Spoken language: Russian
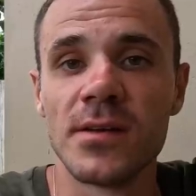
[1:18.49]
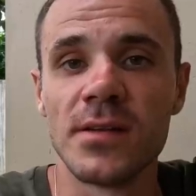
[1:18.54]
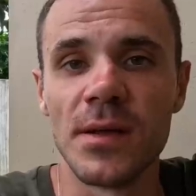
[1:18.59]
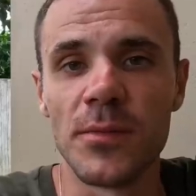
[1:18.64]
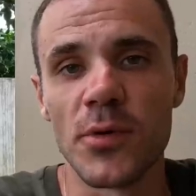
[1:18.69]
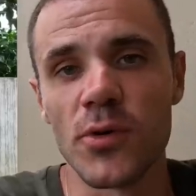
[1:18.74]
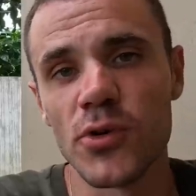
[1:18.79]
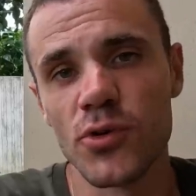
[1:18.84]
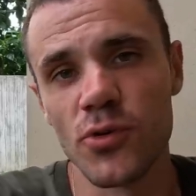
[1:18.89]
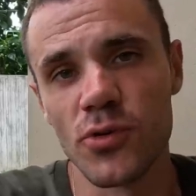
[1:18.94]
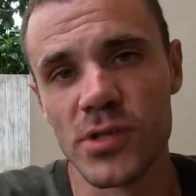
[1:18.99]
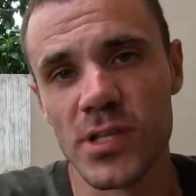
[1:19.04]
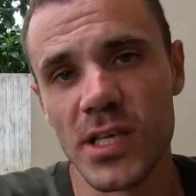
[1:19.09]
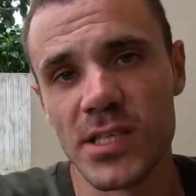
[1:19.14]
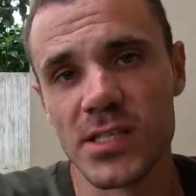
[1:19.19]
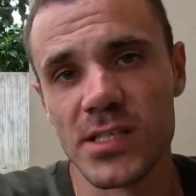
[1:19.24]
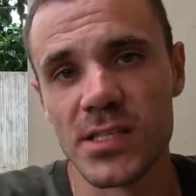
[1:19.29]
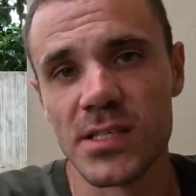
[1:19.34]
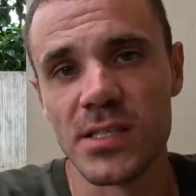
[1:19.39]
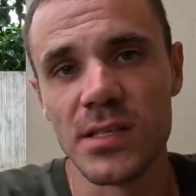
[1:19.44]
На Мирошку,
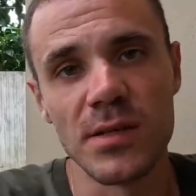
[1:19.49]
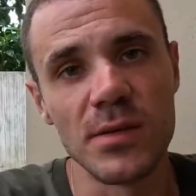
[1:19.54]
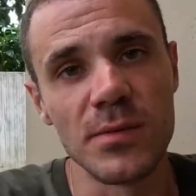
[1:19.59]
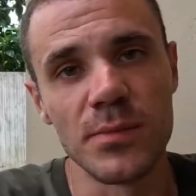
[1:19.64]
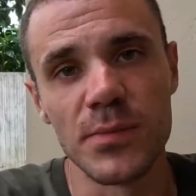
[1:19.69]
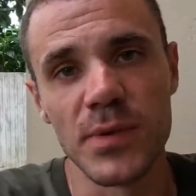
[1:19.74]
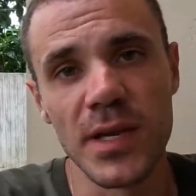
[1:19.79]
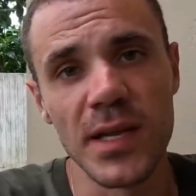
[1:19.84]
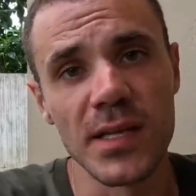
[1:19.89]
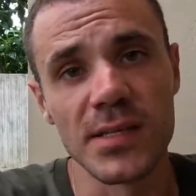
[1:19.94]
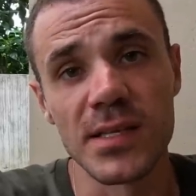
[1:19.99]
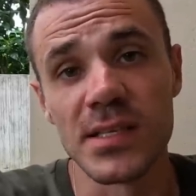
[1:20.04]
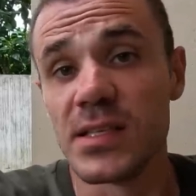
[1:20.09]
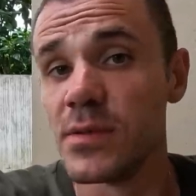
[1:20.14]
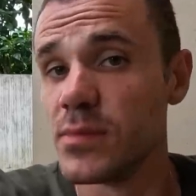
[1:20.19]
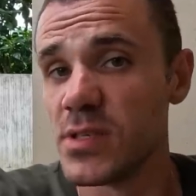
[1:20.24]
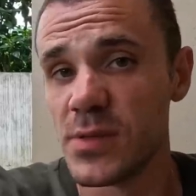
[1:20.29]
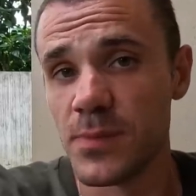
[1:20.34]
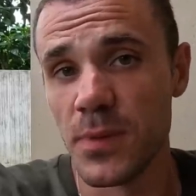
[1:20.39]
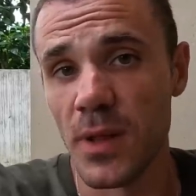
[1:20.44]
кстати, билет
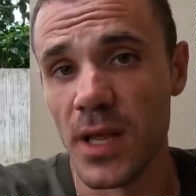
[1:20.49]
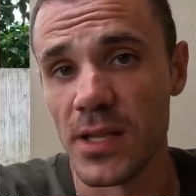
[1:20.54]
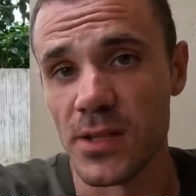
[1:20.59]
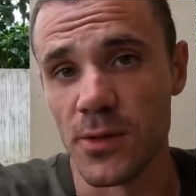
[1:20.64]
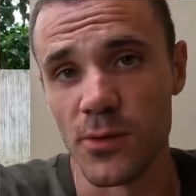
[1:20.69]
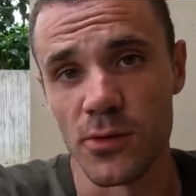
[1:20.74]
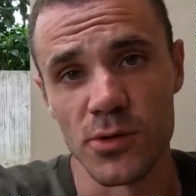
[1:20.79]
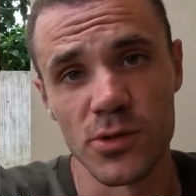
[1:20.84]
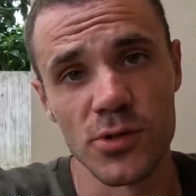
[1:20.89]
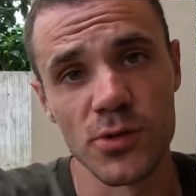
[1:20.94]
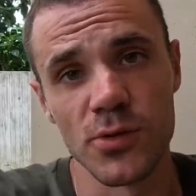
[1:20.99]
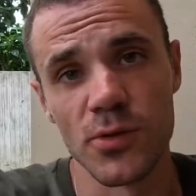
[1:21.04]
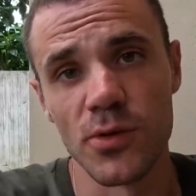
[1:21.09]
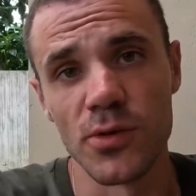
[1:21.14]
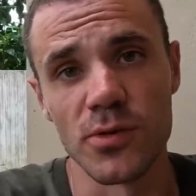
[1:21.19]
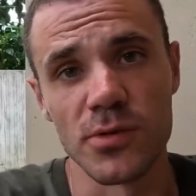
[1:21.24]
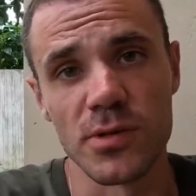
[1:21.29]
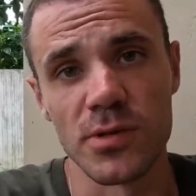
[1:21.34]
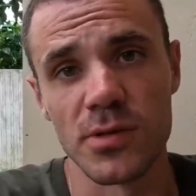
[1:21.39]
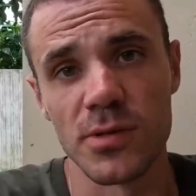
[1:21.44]
не бесплатный, он
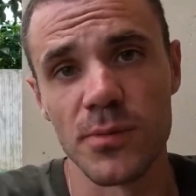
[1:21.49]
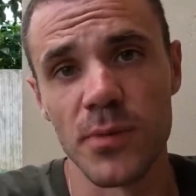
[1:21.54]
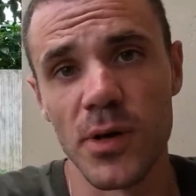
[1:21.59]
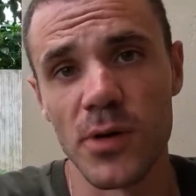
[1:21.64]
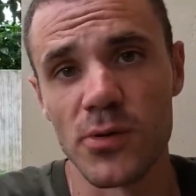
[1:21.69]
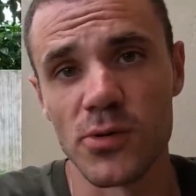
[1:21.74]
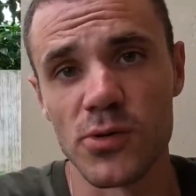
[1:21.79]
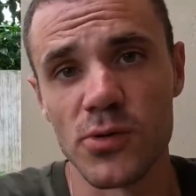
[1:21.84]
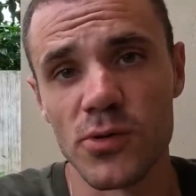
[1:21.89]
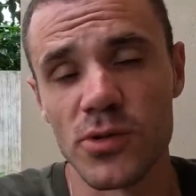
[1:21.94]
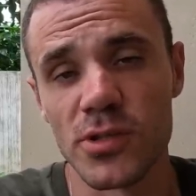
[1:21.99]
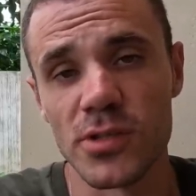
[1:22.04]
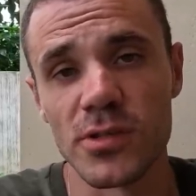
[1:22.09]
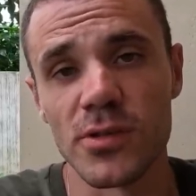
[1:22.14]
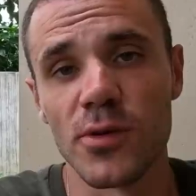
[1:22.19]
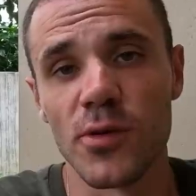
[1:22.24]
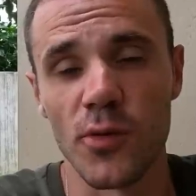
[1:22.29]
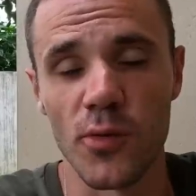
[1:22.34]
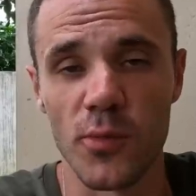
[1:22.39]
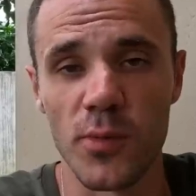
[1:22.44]
стоит пару
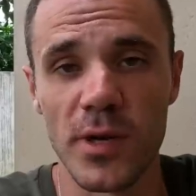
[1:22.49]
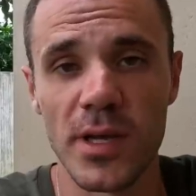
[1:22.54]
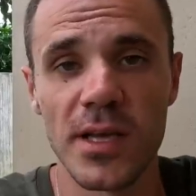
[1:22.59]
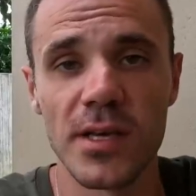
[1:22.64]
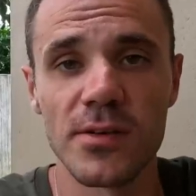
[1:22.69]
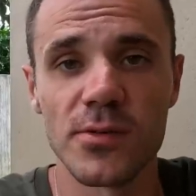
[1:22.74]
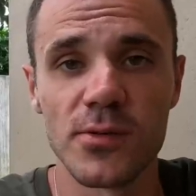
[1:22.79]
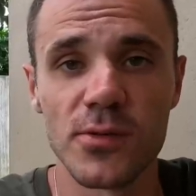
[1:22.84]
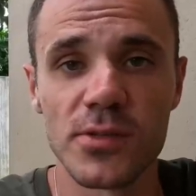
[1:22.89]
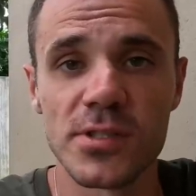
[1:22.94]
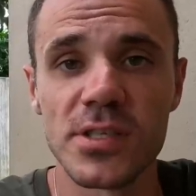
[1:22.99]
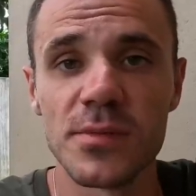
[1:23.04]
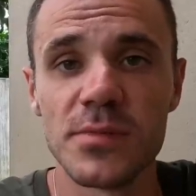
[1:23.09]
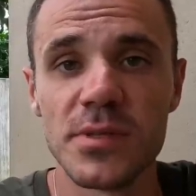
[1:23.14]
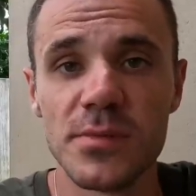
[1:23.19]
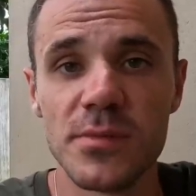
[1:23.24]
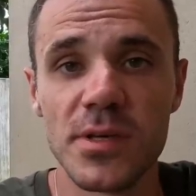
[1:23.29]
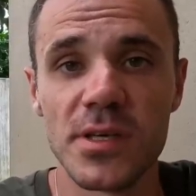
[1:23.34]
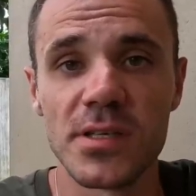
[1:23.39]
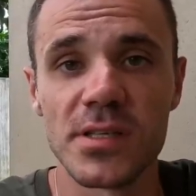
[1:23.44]
сотен рублей, но
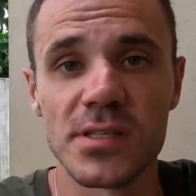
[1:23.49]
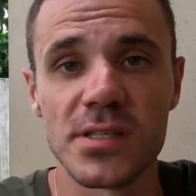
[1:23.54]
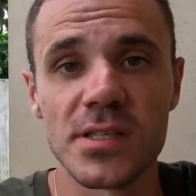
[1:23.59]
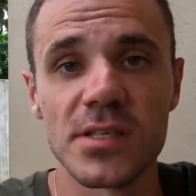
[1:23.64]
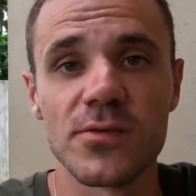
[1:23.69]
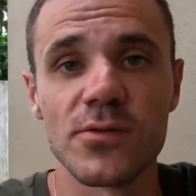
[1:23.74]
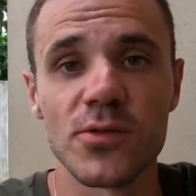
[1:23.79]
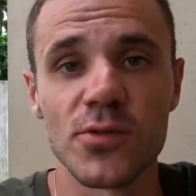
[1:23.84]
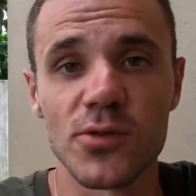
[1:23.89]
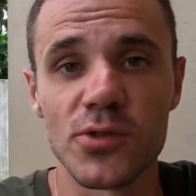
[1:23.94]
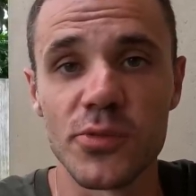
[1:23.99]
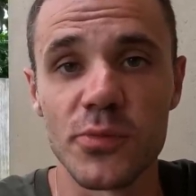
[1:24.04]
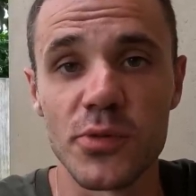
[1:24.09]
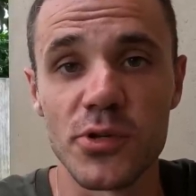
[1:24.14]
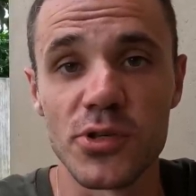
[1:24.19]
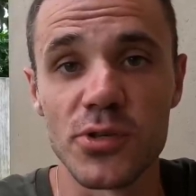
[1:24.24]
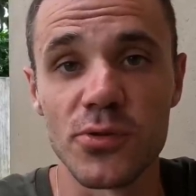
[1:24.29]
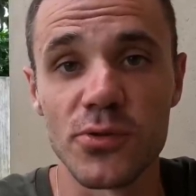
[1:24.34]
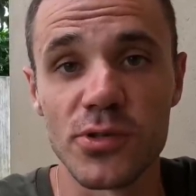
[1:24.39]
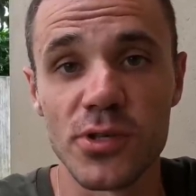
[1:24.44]
тем не менее за него тоже
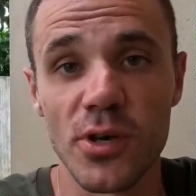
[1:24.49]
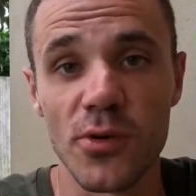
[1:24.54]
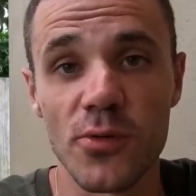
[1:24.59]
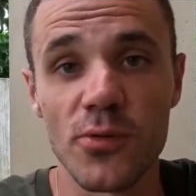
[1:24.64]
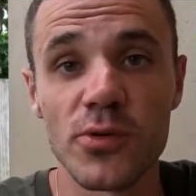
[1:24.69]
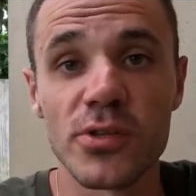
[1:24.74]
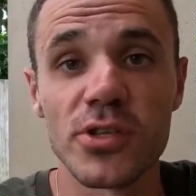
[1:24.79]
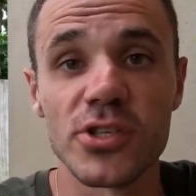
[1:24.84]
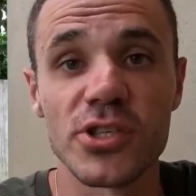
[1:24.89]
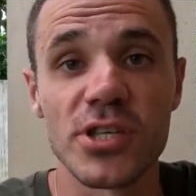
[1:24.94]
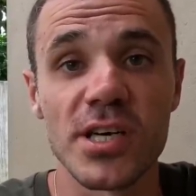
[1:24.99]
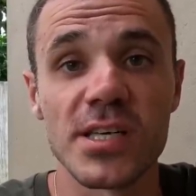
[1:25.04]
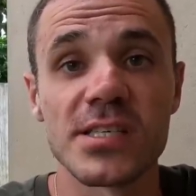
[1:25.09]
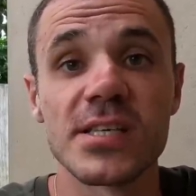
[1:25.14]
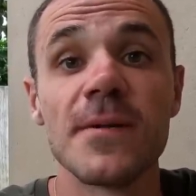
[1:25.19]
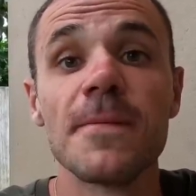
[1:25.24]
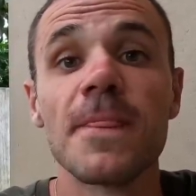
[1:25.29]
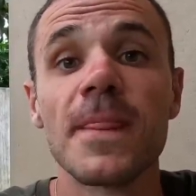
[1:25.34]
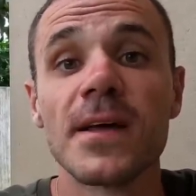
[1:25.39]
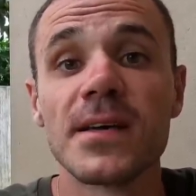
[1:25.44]
пришлось какую-то
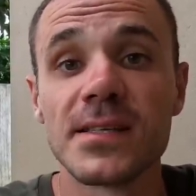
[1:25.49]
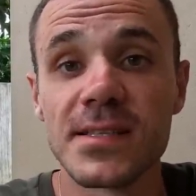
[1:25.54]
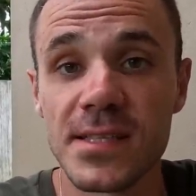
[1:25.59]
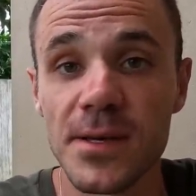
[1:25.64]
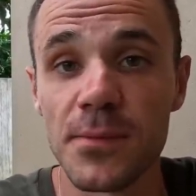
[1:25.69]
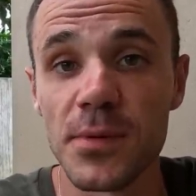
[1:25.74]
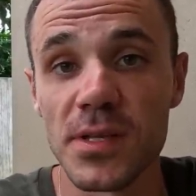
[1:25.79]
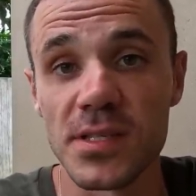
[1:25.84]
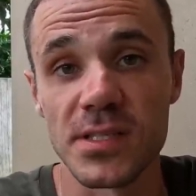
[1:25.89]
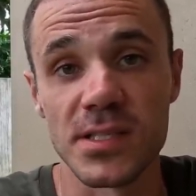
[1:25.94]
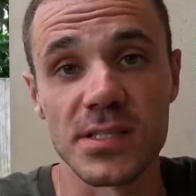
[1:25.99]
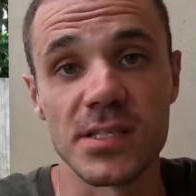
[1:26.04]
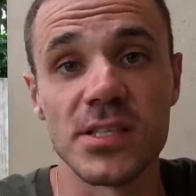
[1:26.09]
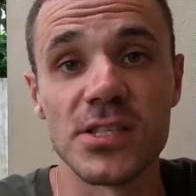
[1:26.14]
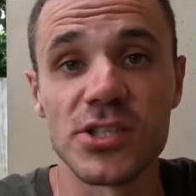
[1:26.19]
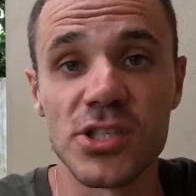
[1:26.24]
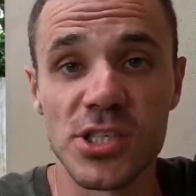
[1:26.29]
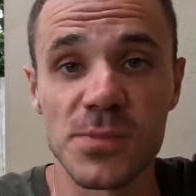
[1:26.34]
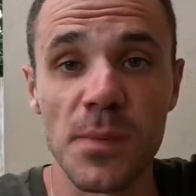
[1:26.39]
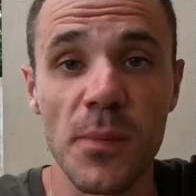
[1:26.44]
часть доплатить.
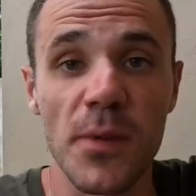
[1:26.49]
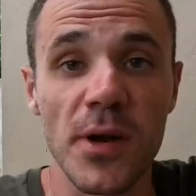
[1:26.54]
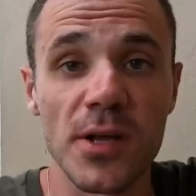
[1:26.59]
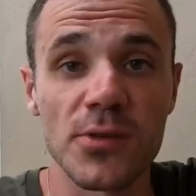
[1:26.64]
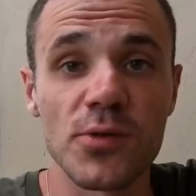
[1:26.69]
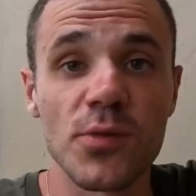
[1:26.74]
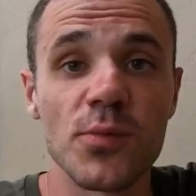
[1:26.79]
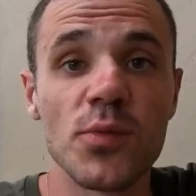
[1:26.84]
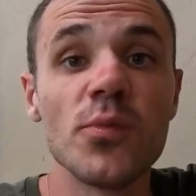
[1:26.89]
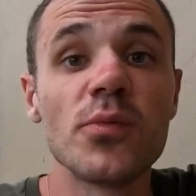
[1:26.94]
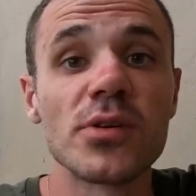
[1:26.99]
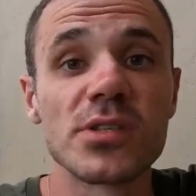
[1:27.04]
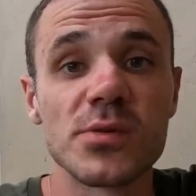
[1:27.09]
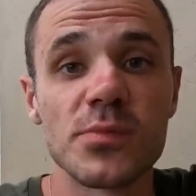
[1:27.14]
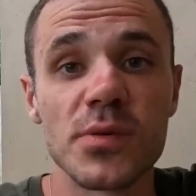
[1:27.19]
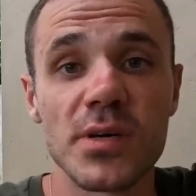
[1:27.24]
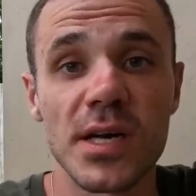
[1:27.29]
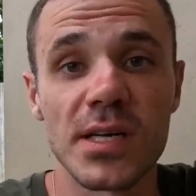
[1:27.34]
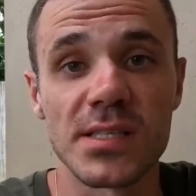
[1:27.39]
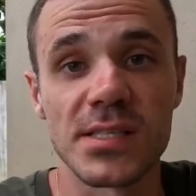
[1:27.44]
И сейчас по порядку будем
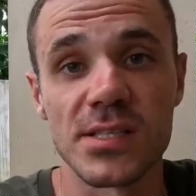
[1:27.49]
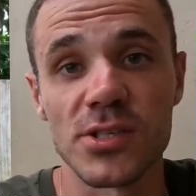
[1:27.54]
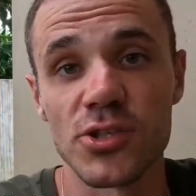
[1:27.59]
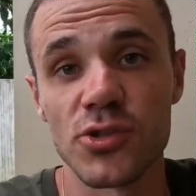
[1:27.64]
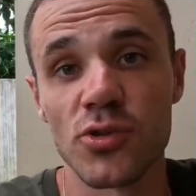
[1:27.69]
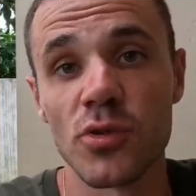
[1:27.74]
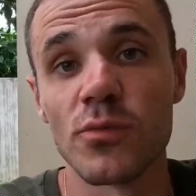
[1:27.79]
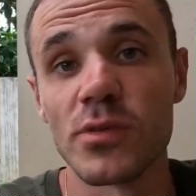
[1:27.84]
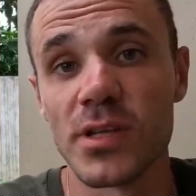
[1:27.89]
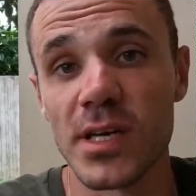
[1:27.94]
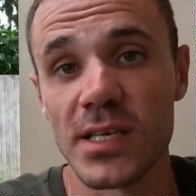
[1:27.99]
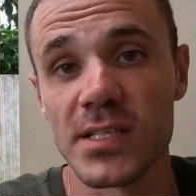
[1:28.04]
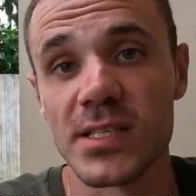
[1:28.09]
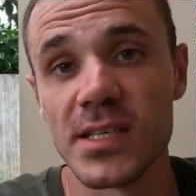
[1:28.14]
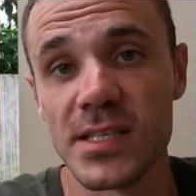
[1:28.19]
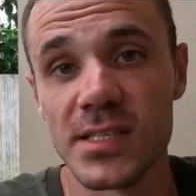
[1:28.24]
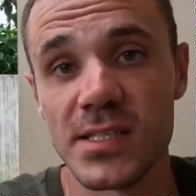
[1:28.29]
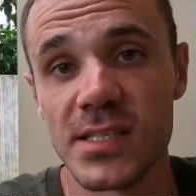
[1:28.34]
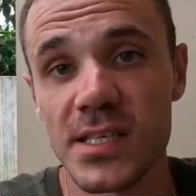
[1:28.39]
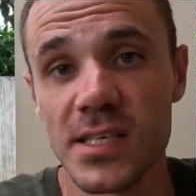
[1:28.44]
разбираться, на что мы
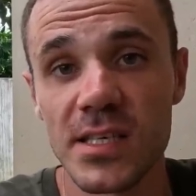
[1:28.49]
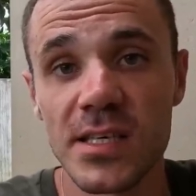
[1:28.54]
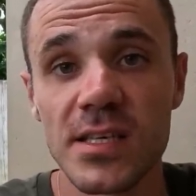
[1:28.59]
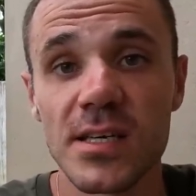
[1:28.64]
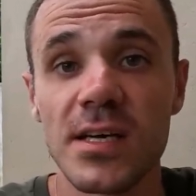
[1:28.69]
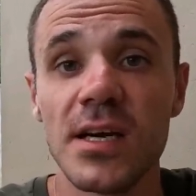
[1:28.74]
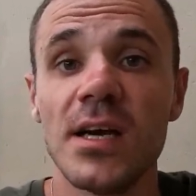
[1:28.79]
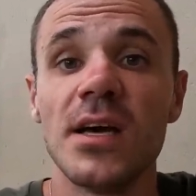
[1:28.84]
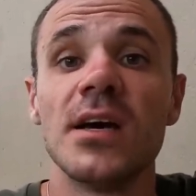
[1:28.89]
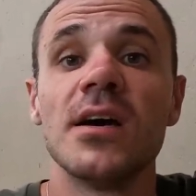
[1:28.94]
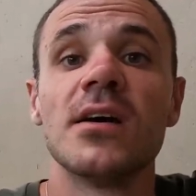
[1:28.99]
тратили деньги.